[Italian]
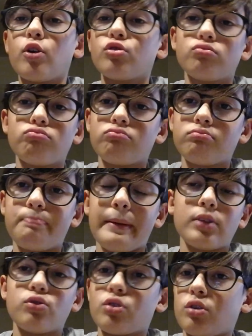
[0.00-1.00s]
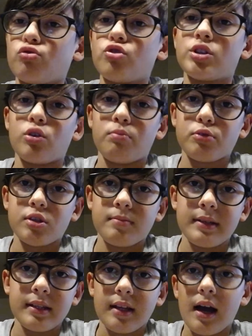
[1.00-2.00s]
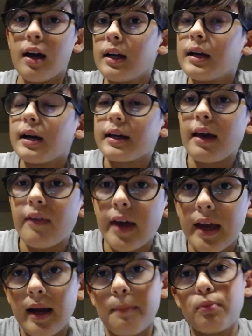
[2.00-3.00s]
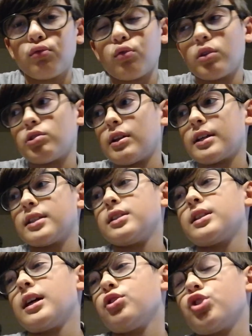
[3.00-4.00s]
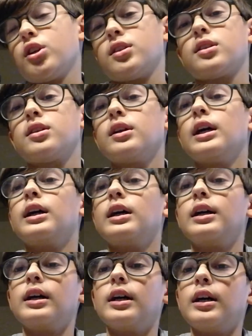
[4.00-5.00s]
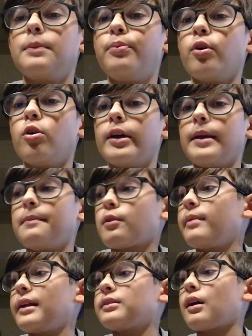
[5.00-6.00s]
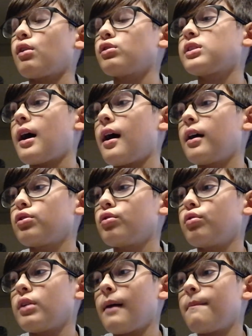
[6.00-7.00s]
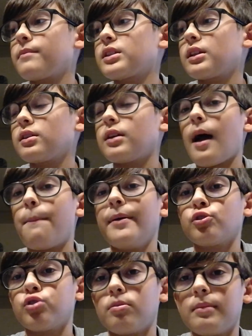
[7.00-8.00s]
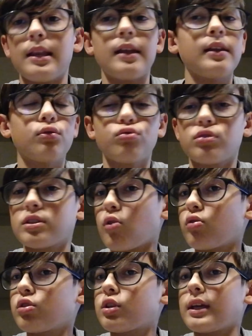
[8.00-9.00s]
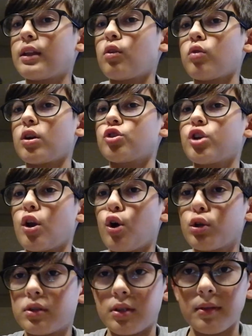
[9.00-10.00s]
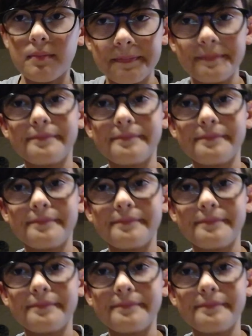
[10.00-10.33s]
mm, penso che non ci siano possibilità che venga appunto questo Alexi Sanchez eh, poi come altra cosa allora ha perso il Milan e tutti stanno chiedendo Ancelotti